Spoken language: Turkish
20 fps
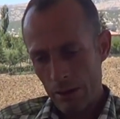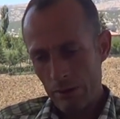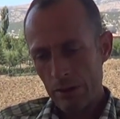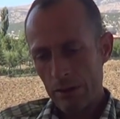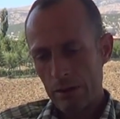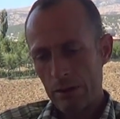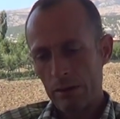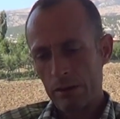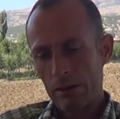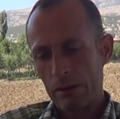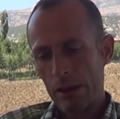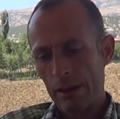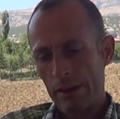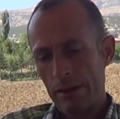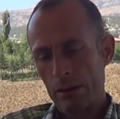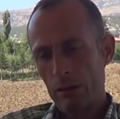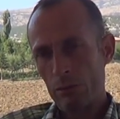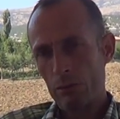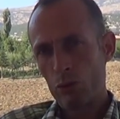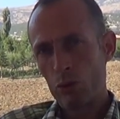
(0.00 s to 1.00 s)
Evet.
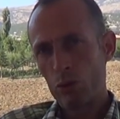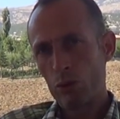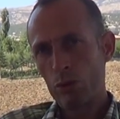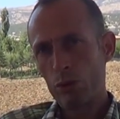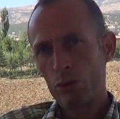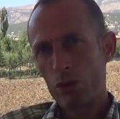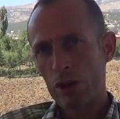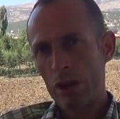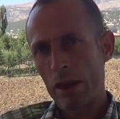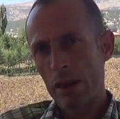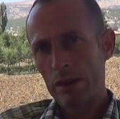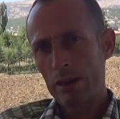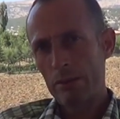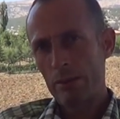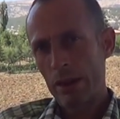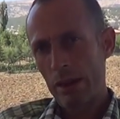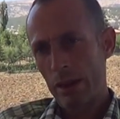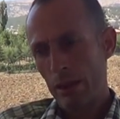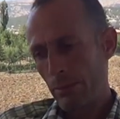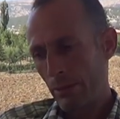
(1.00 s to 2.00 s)
Zaten bu çalışma
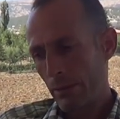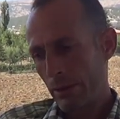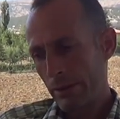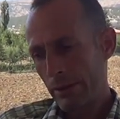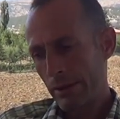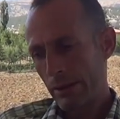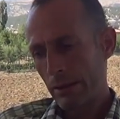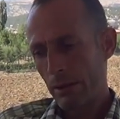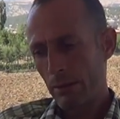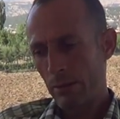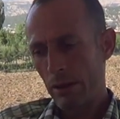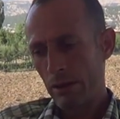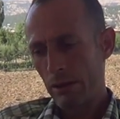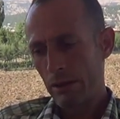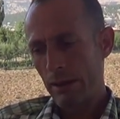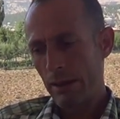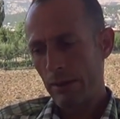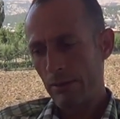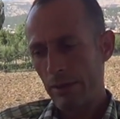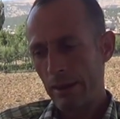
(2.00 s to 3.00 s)
yapıldığı zaman
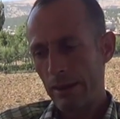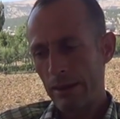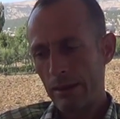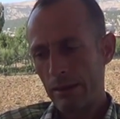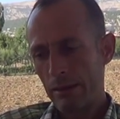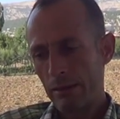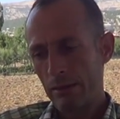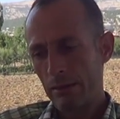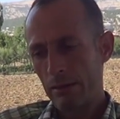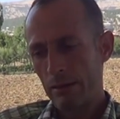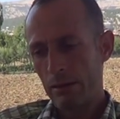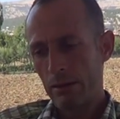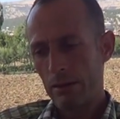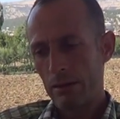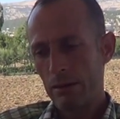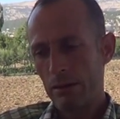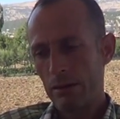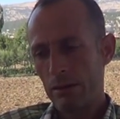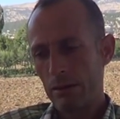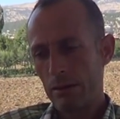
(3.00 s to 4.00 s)
devletin e,
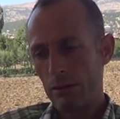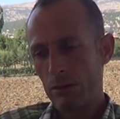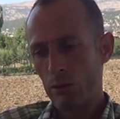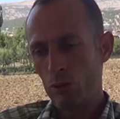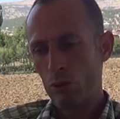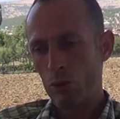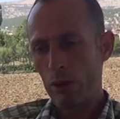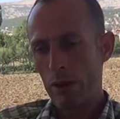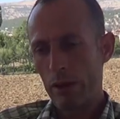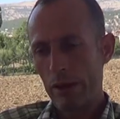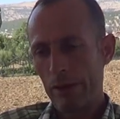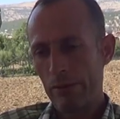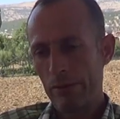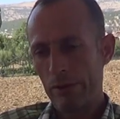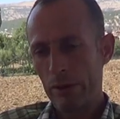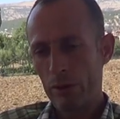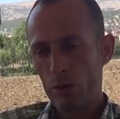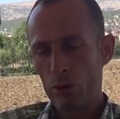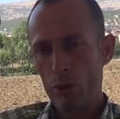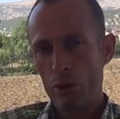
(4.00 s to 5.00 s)
dolaylı
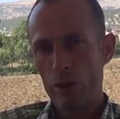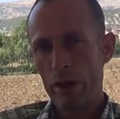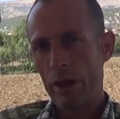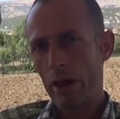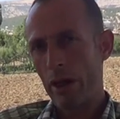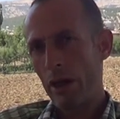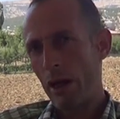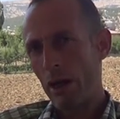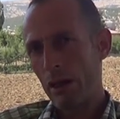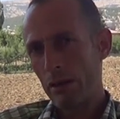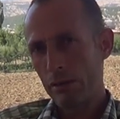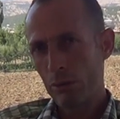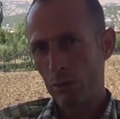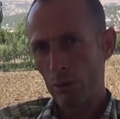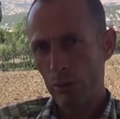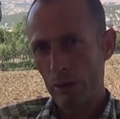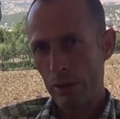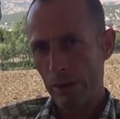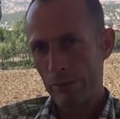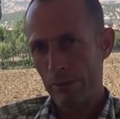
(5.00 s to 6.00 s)
vergi olarak
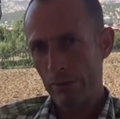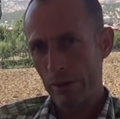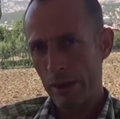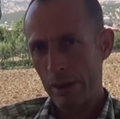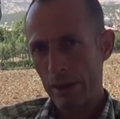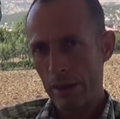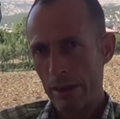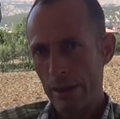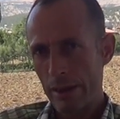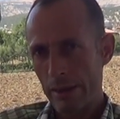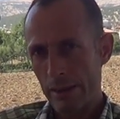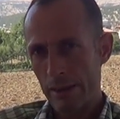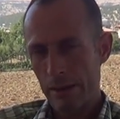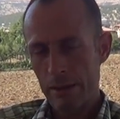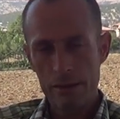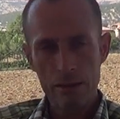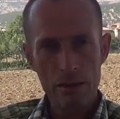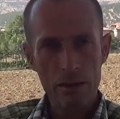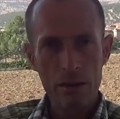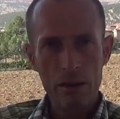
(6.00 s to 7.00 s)
aldığı olan vergilerden
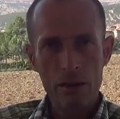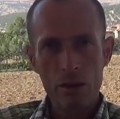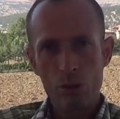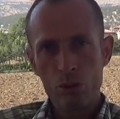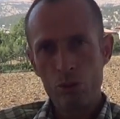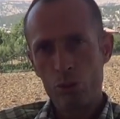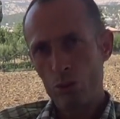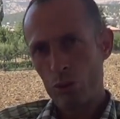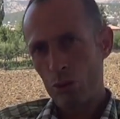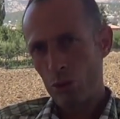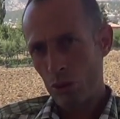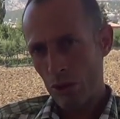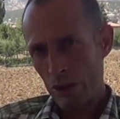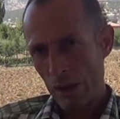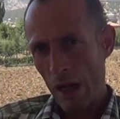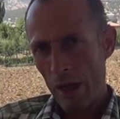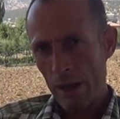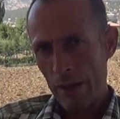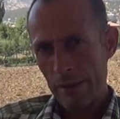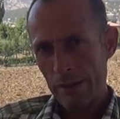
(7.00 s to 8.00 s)
düşüş
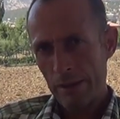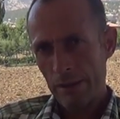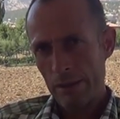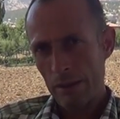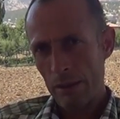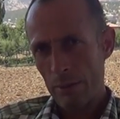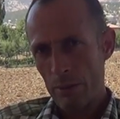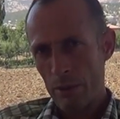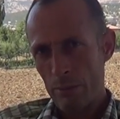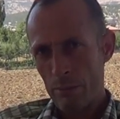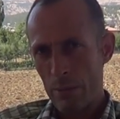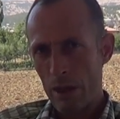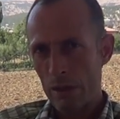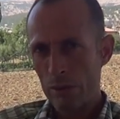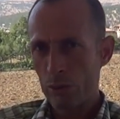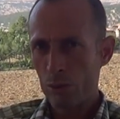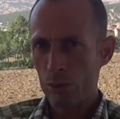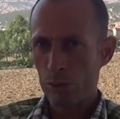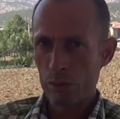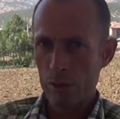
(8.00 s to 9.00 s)
sağladığı zaman
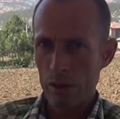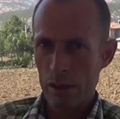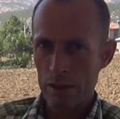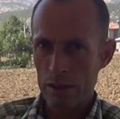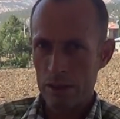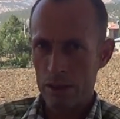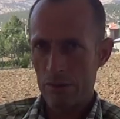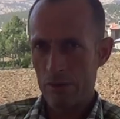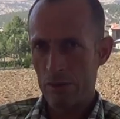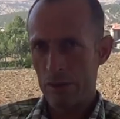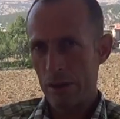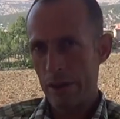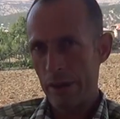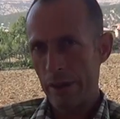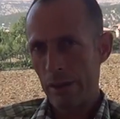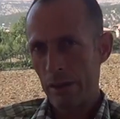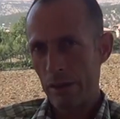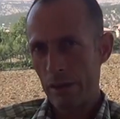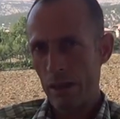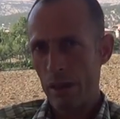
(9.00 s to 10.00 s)
mazotu da
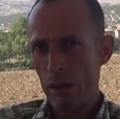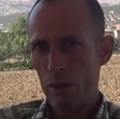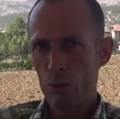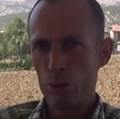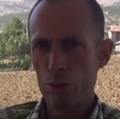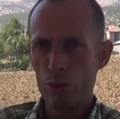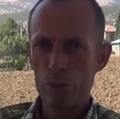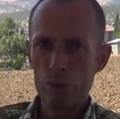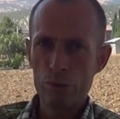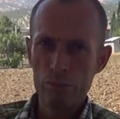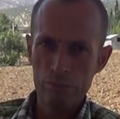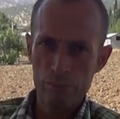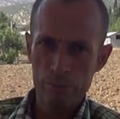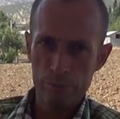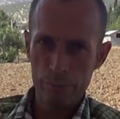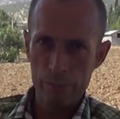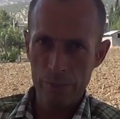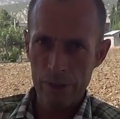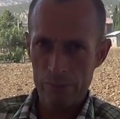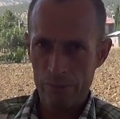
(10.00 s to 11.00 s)
çiftçilere daha uygun
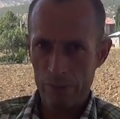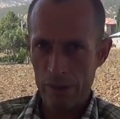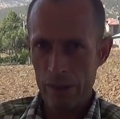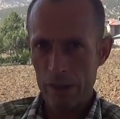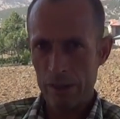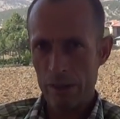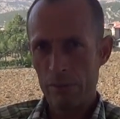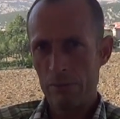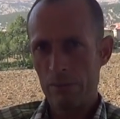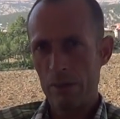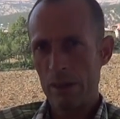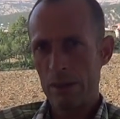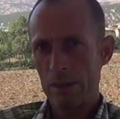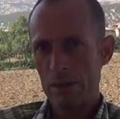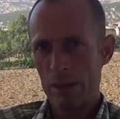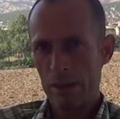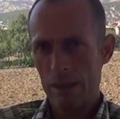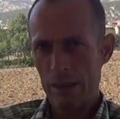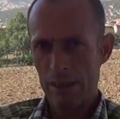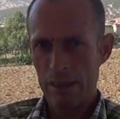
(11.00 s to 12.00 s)
bir fiyata
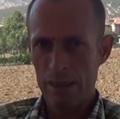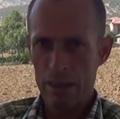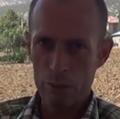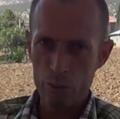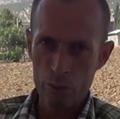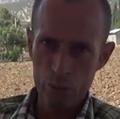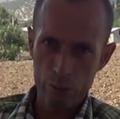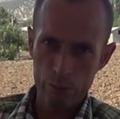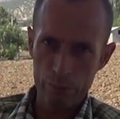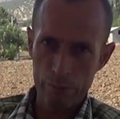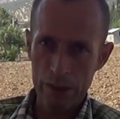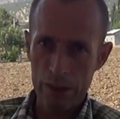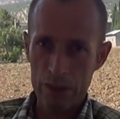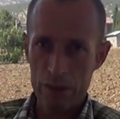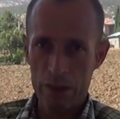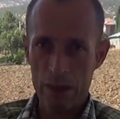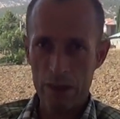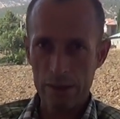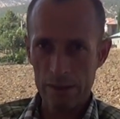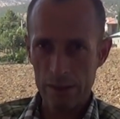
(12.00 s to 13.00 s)
vereceğine inanıyorum ben
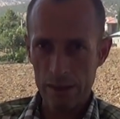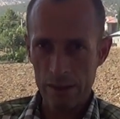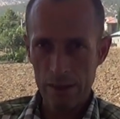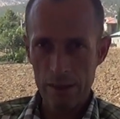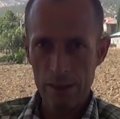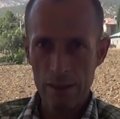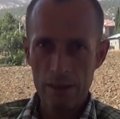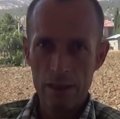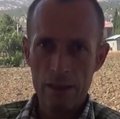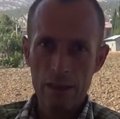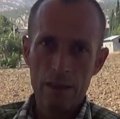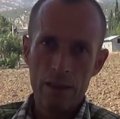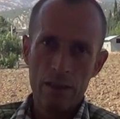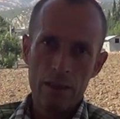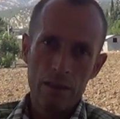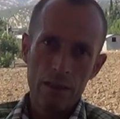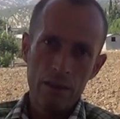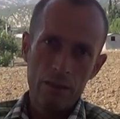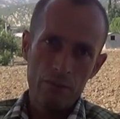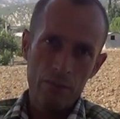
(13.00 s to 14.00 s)
şahsen.
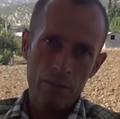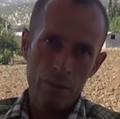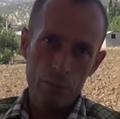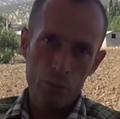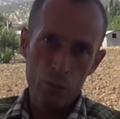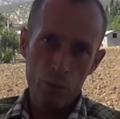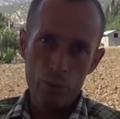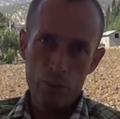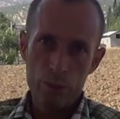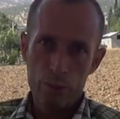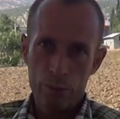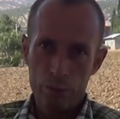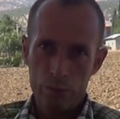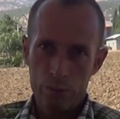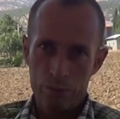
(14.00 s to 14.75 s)
Evet. Ve bu